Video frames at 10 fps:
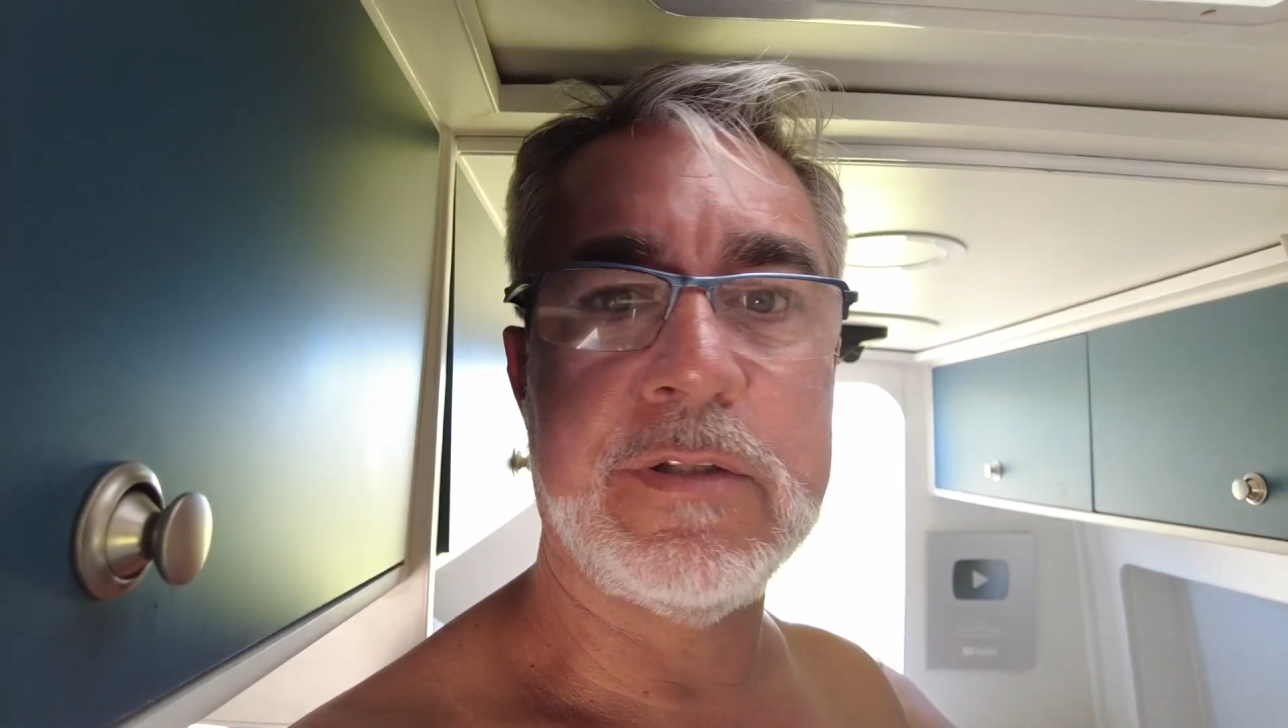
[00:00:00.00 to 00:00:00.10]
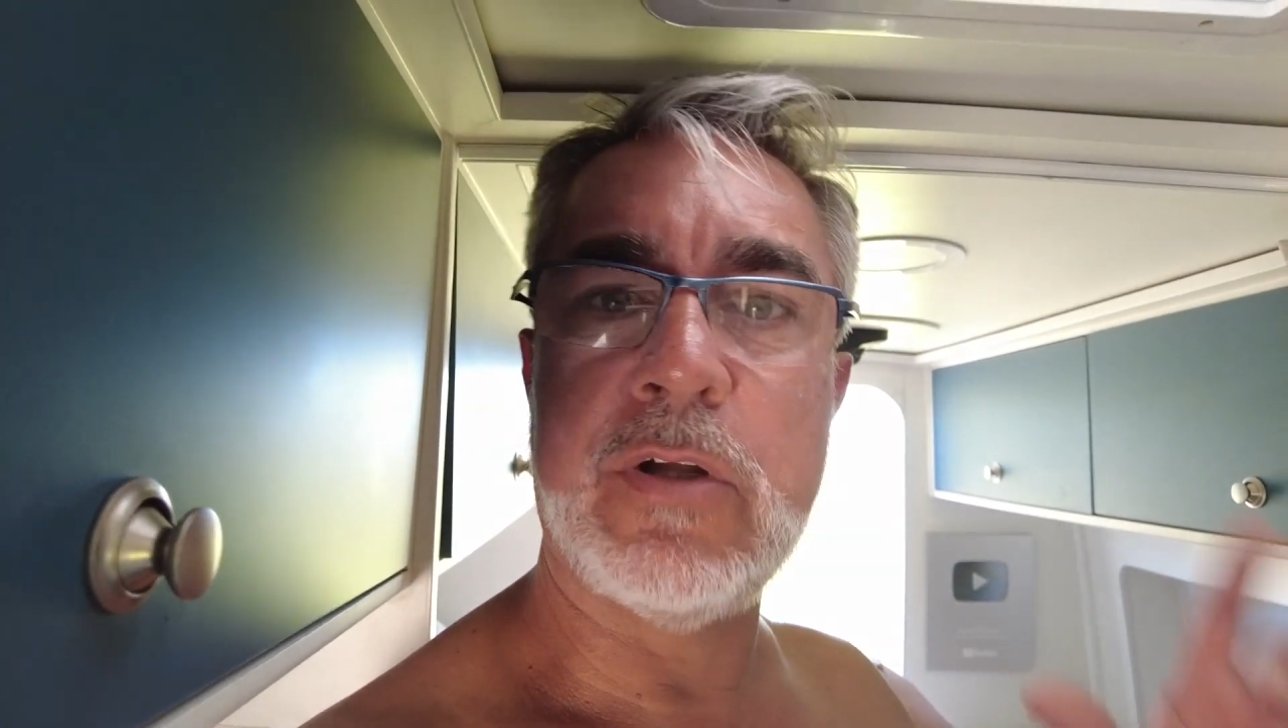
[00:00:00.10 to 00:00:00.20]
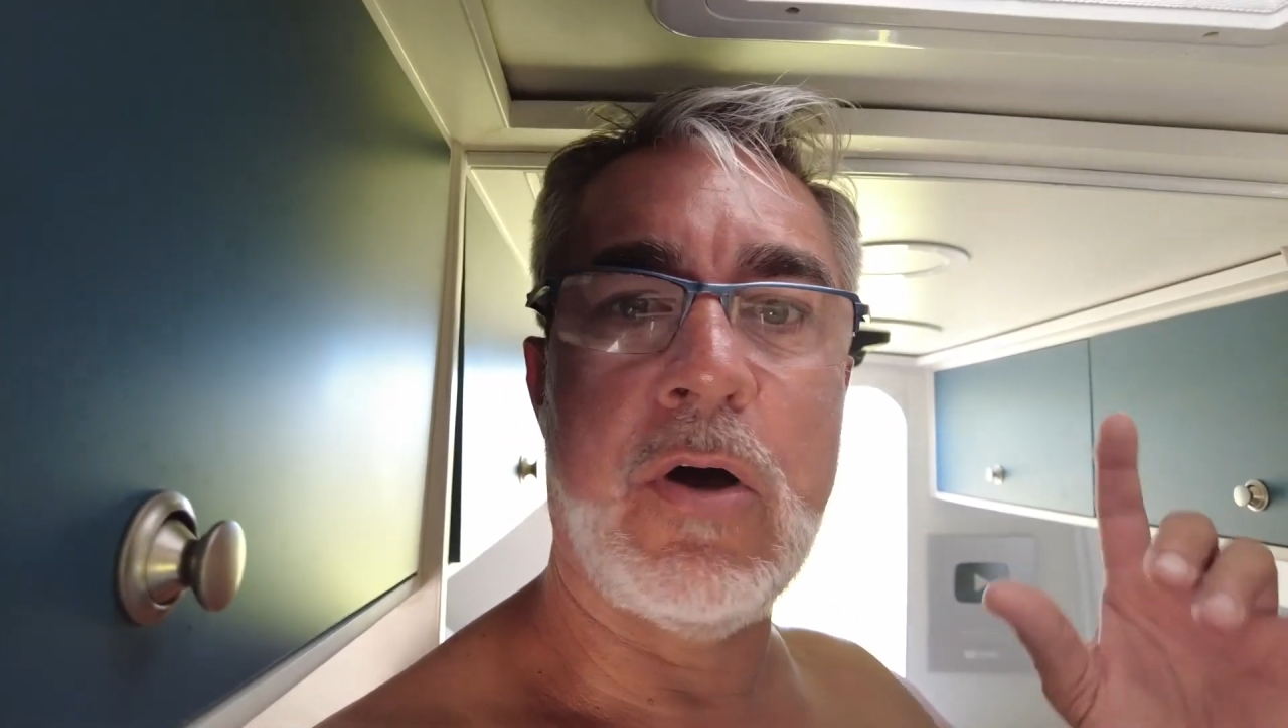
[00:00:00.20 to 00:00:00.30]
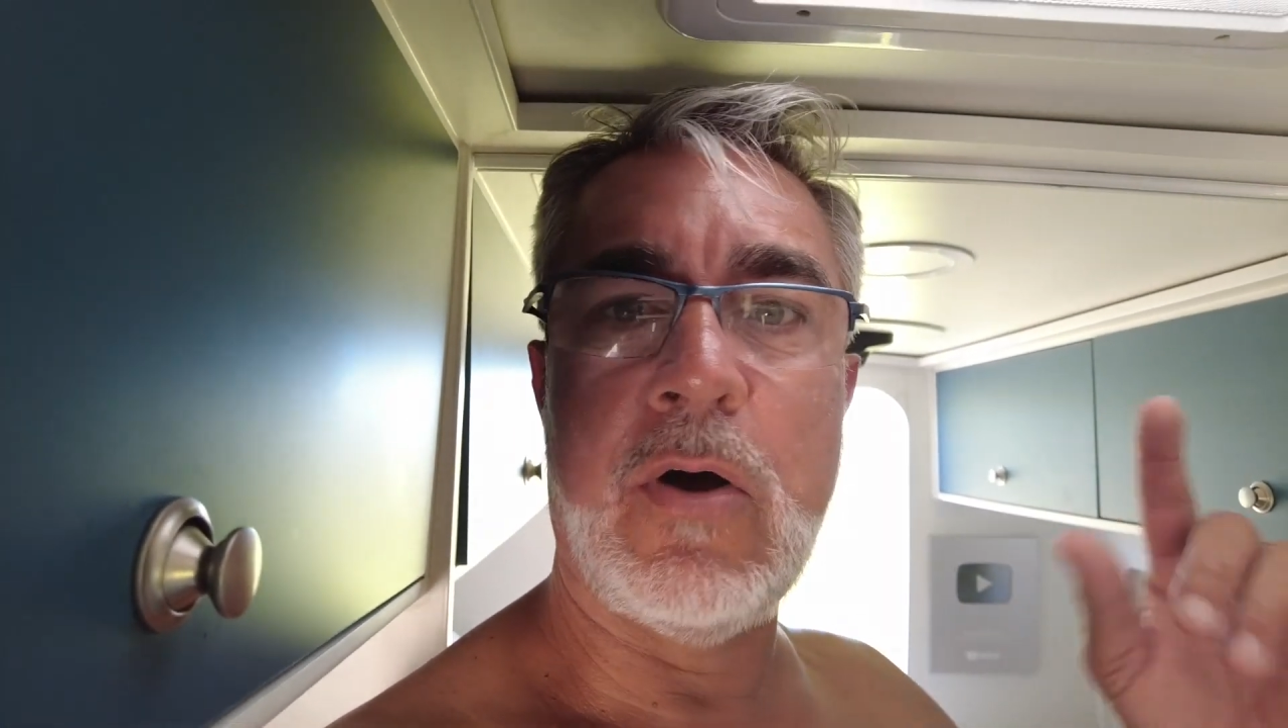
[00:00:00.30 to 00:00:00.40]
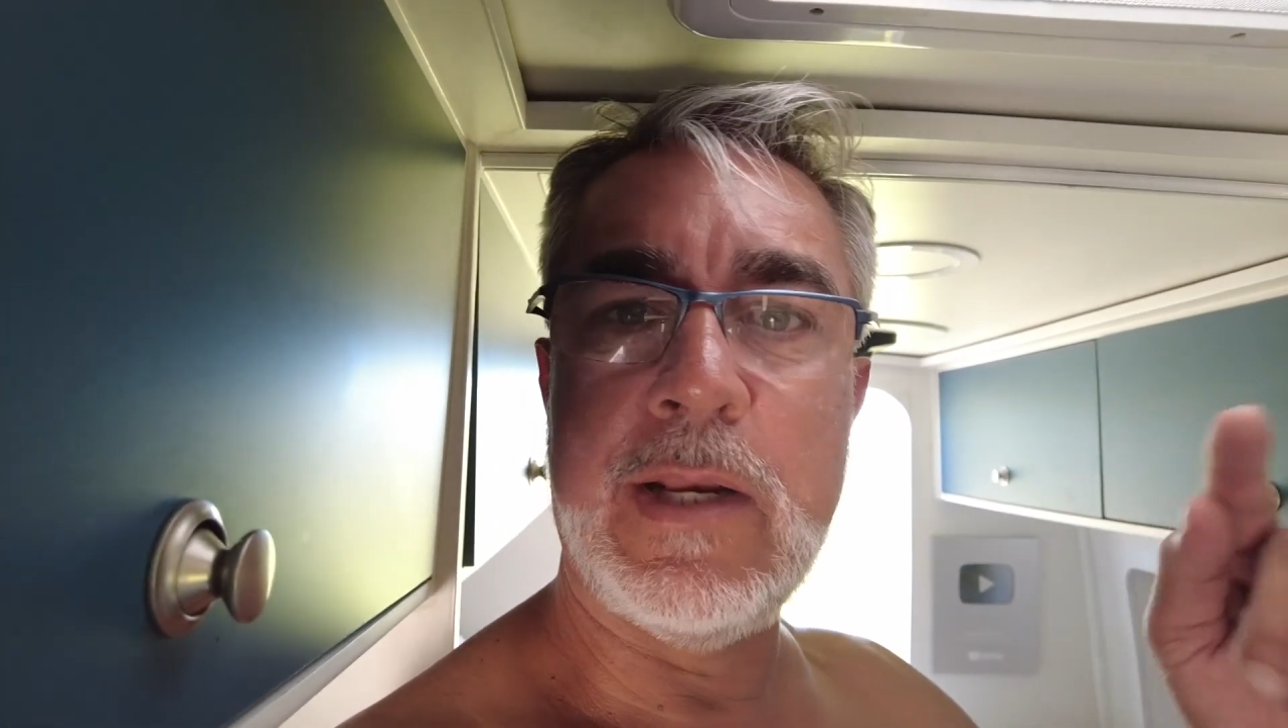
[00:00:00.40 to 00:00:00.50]

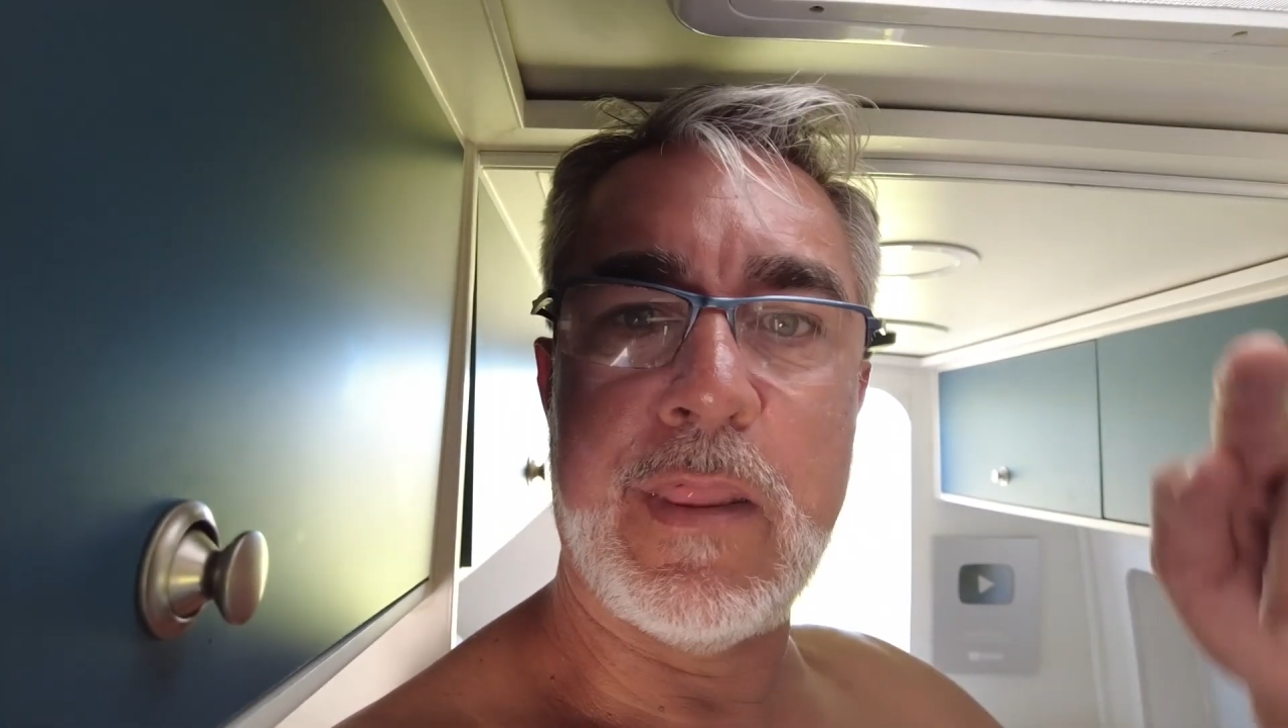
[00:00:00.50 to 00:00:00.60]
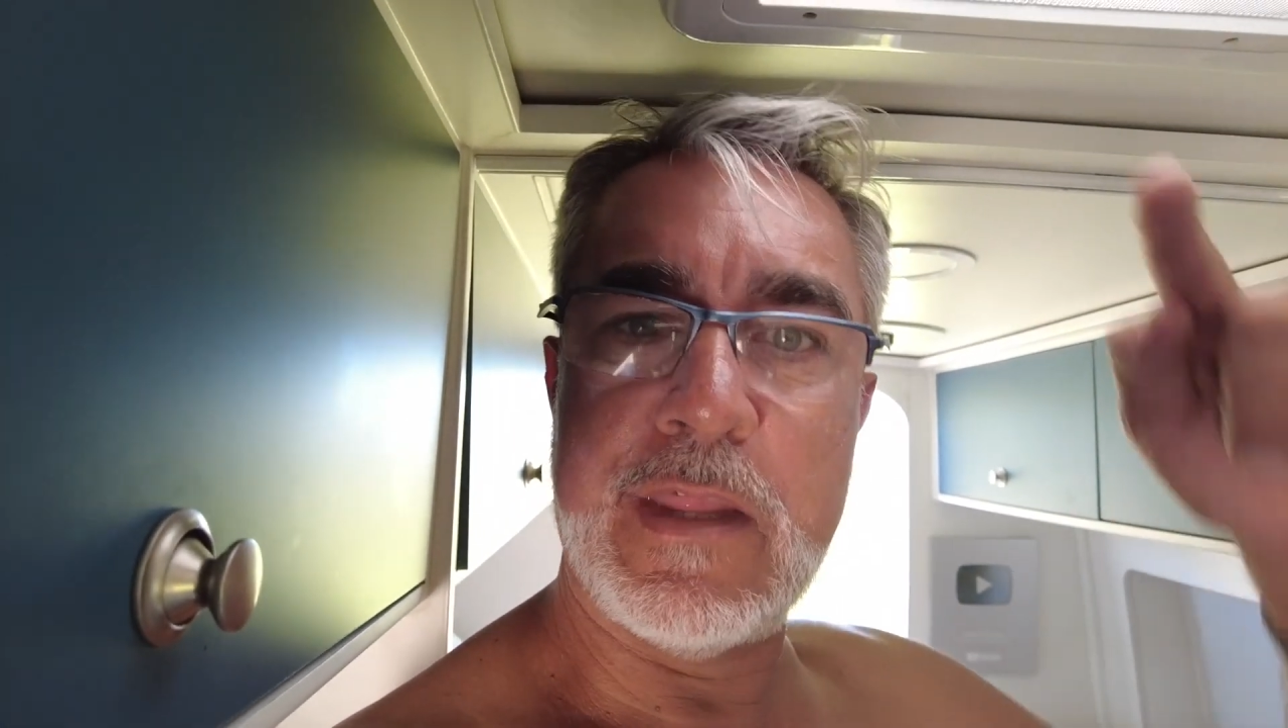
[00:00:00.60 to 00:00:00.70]
só olha,